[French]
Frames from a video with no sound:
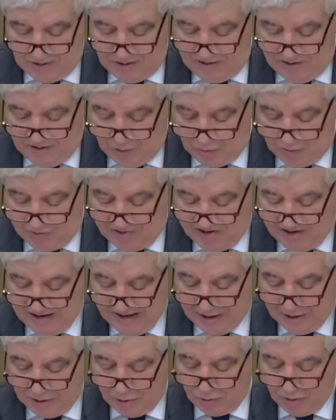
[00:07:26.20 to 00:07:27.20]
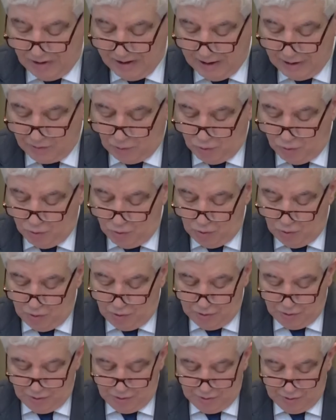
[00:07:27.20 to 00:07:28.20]
Ici aussi, la, Cour
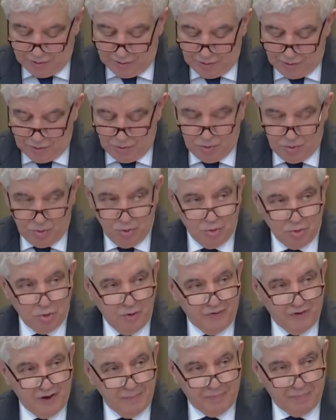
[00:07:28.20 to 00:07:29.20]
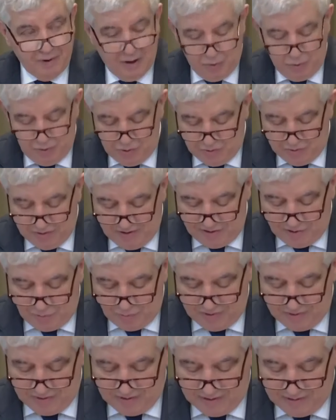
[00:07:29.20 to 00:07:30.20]
ne devrait pas lui donner
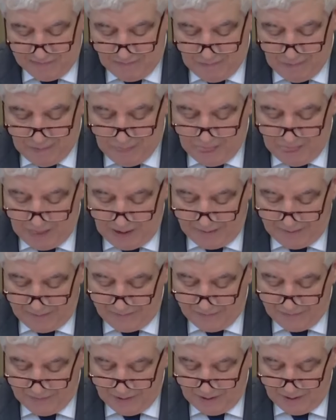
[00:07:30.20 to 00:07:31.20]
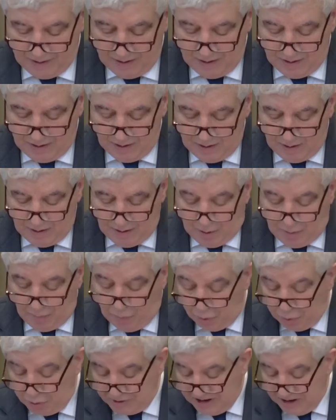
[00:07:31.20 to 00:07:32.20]
suite. On
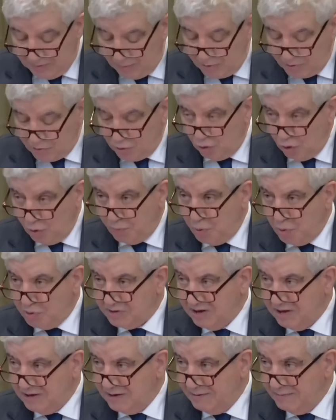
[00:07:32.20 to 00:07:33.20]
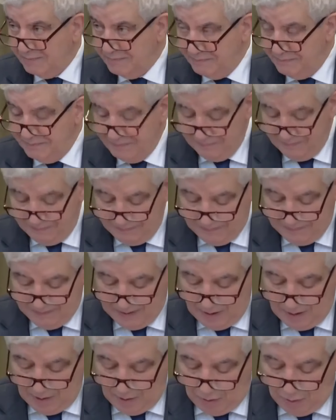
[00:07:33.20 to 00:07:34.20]
peut notamment se reporter
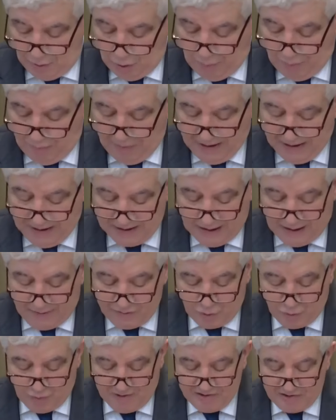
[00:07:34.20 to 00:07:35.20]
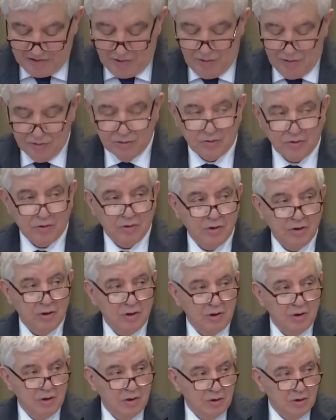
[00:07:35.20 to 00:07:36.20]
au paragraphe 60
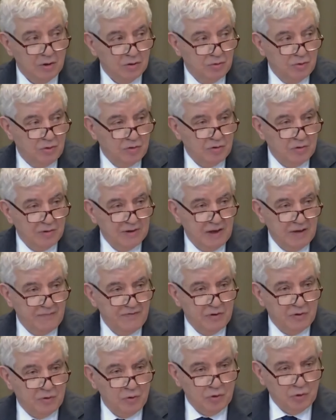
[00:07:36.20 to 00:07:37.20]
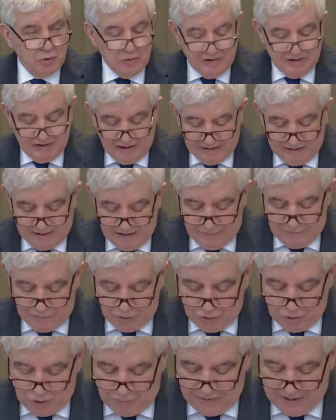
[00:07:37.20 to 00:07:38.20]
de son avis consultatif
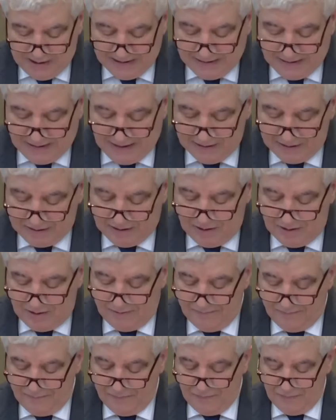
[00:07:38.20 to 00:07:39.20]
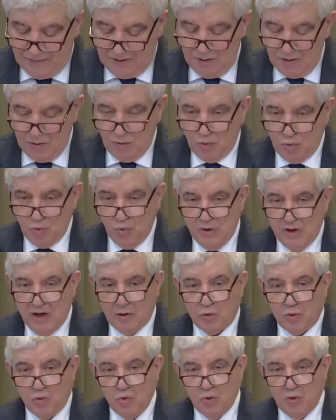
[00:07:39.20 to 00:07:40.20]
de 2004, où
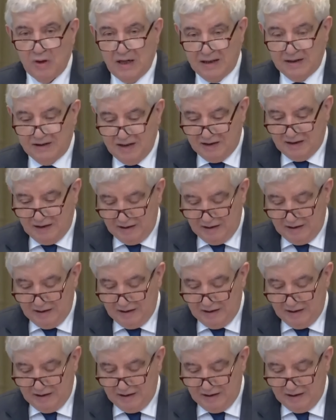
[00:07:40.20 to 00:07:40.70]
la Cour l'a